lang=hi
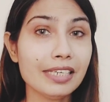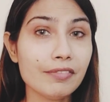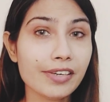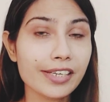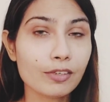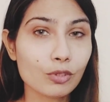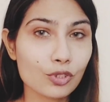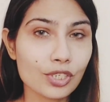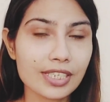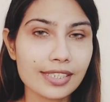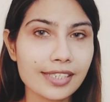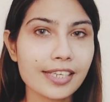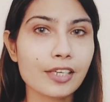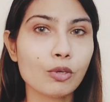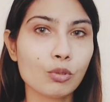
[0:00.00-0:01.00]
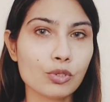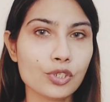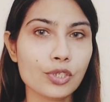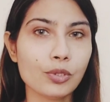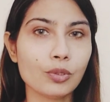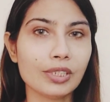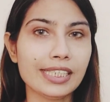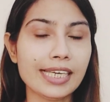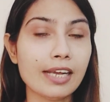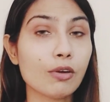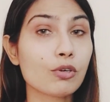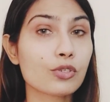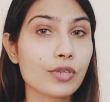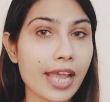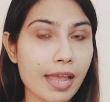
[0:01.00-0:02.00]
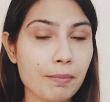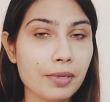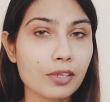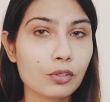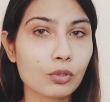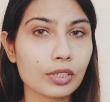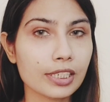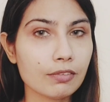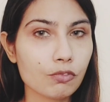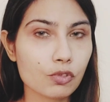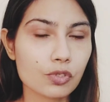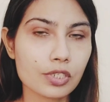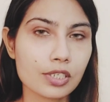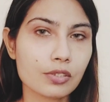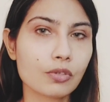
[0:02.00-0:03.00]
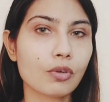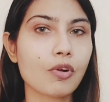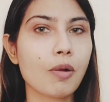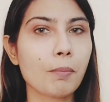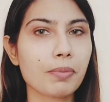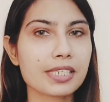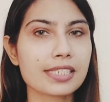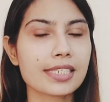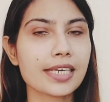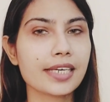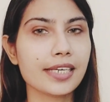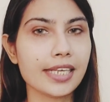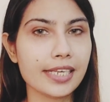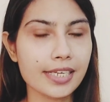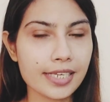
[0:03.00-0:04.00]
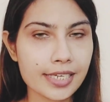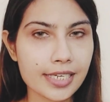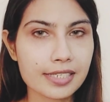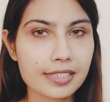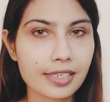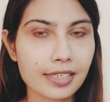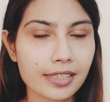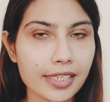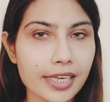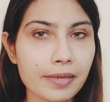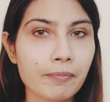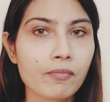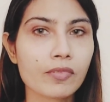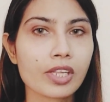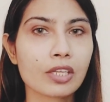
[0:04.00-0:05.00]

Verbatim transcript: इवेंट को जीतने की खुशी होती है और जो अहमियत होती है वो उस चीज़ को कॉम्पनसेट नहीं कर सकती है